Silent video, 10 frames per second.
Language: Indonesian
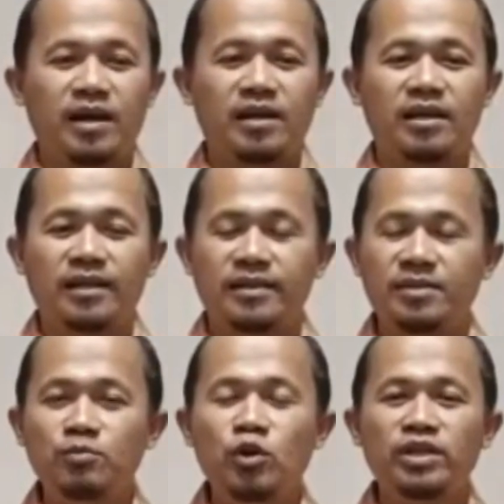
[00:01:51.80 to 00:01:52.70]
karena
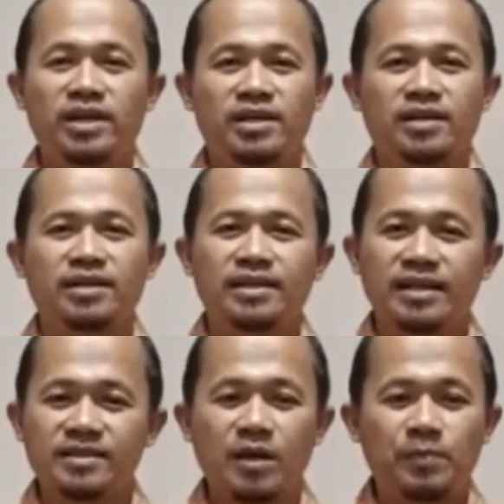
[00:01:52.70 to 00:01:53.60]
timbulnya
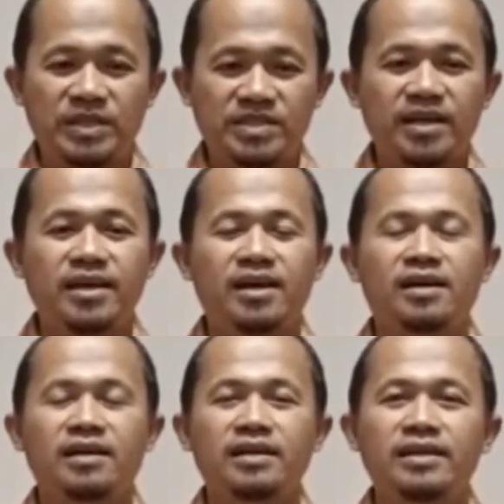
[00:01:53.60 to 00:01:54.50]
rasa percaya
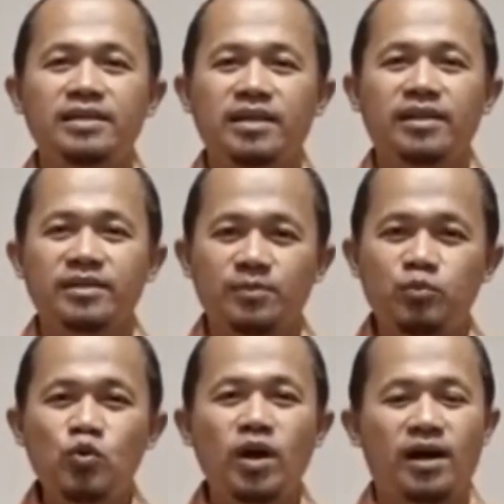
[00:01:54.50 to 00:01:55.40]
dan
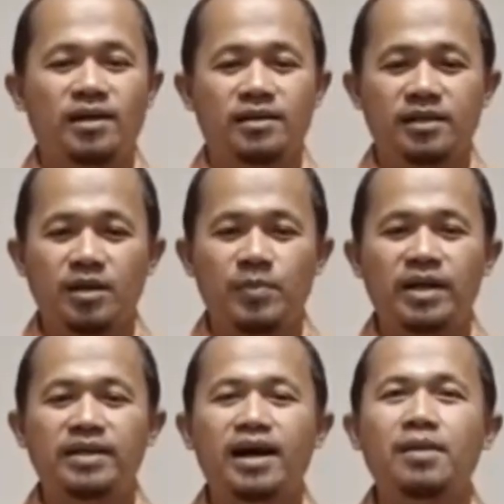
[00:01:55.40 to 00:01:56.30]
terbuka
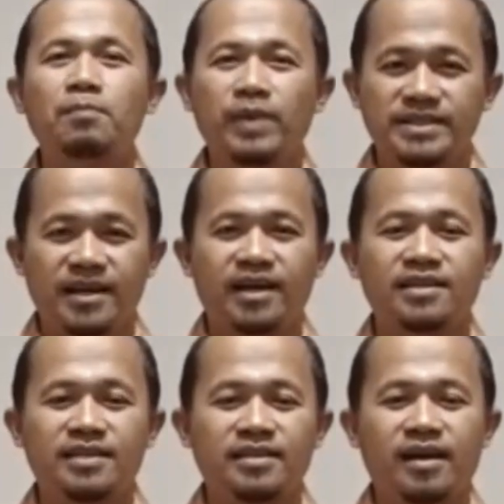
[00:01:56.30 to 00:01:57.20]
kepada
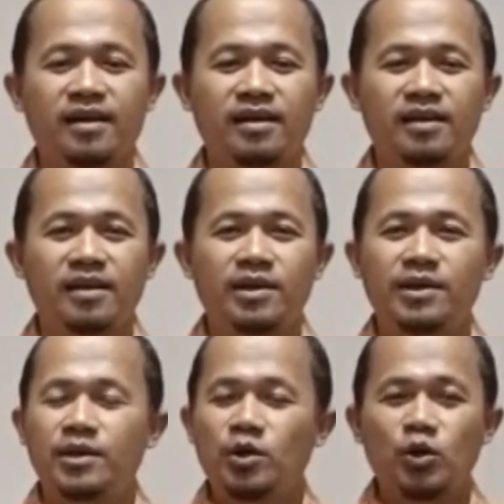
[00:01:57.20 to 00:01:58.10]
pasangan kita.
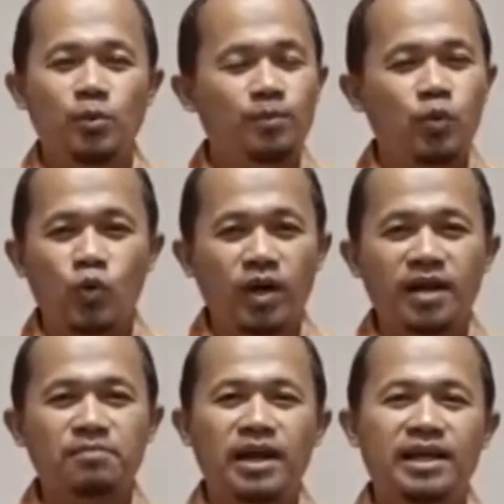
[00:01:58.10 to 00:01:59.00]

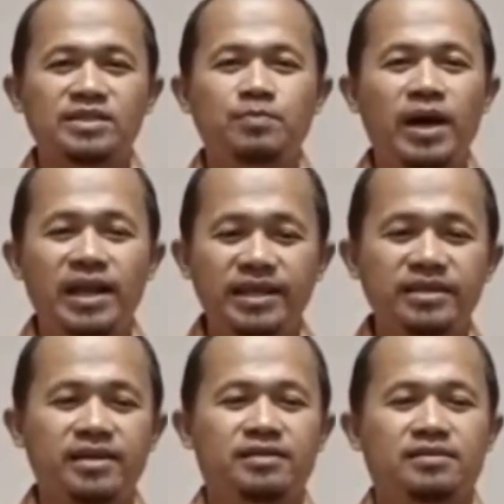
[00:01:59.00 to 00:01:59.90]
Bukan malah
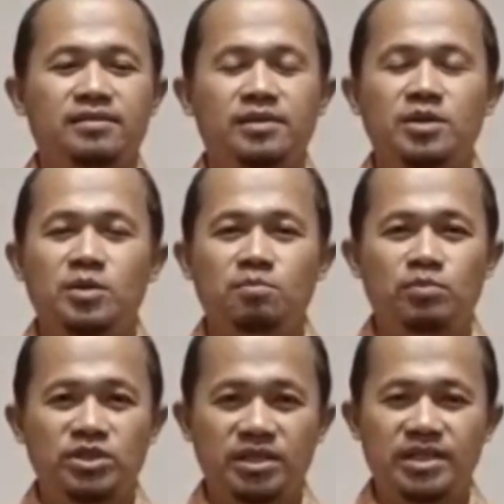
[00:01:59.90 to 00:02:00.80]
sebaliknya,
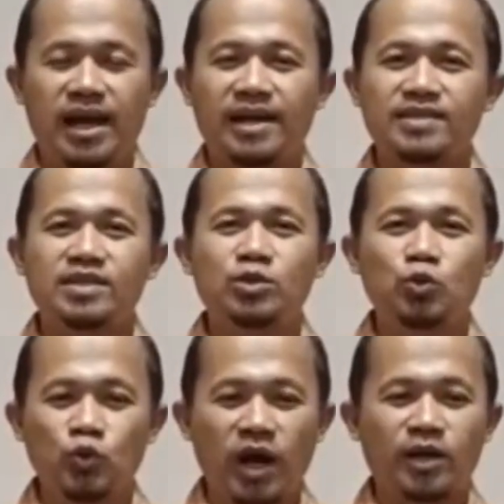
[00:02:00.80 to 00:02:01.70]
menjadi
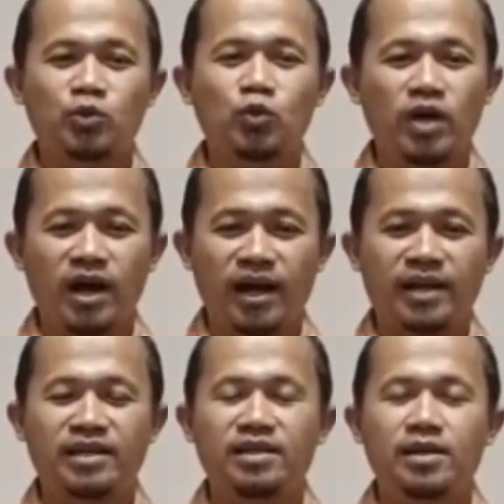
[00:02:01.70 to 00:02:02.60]
aksi
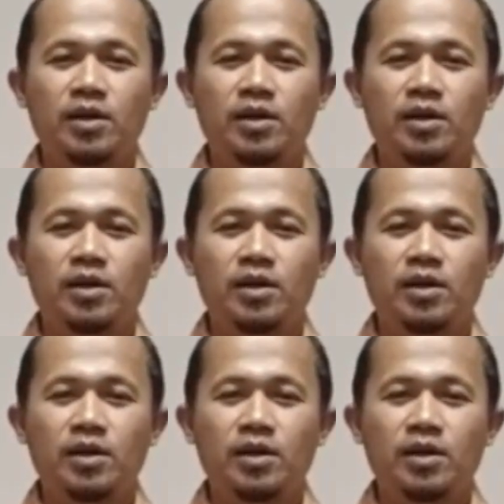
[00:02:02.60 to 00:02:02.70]
dugang-dugangan